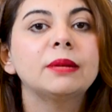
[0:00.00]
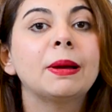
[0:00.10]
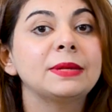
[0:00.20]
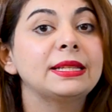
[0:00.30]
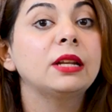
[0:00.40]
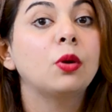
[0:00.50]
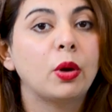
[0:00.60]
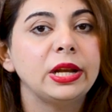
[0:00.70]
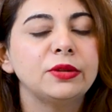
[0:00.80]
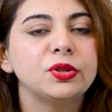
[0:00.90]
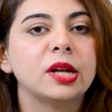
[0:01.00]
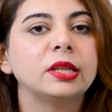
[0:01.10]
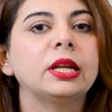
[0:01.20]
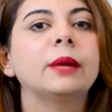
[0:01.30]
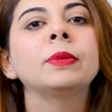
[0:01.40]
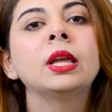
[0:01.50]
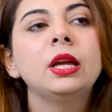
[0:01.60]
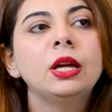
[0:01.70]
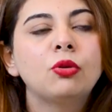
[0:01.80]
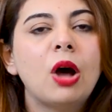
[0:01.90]
जब आपकी स्किन ऑयली हो जाती है
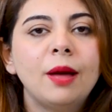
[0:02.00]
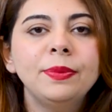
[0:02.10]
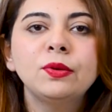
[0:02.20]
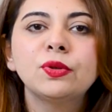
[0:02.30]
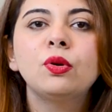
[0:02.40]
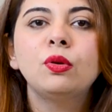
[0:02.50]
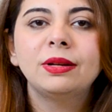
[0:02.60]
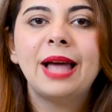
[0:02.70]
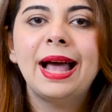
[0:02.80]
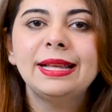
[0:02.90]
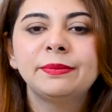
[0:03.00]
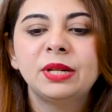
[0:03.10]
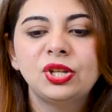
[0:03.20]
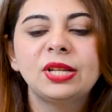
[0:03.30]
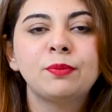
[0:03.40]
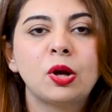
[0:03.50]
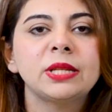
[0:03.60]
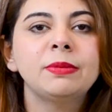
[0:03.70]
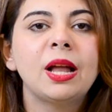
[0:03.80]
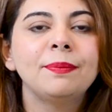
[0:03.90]
तो आपने उसको एज मच एज़
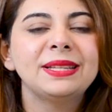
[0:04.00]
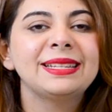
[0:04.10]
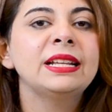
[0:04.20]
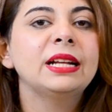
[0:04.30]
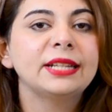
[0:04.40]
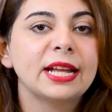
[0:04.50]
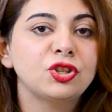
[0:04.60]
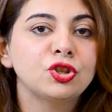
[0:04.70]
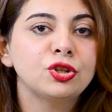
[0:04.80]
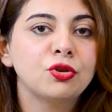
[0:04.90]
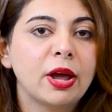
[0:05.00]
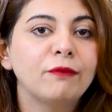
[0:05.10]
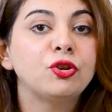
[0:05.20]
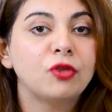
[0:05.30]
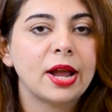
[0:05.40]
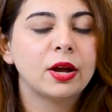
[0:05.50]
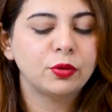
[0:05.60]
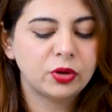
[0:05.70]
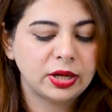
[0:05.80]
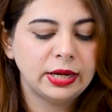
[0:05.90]
पॉसिबल आपने स्किन का टेक्स्चर जो है वो ड्राई
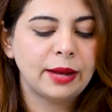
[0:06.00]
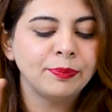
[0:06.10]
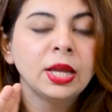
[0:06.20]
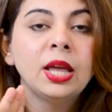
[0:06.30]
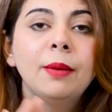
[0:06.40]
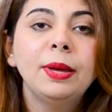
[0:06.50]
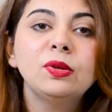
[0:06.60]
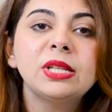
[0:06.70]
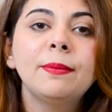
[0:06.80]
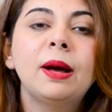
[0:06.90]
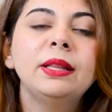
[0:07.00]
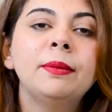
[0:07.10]
आउट रखना है फिर उसके बाद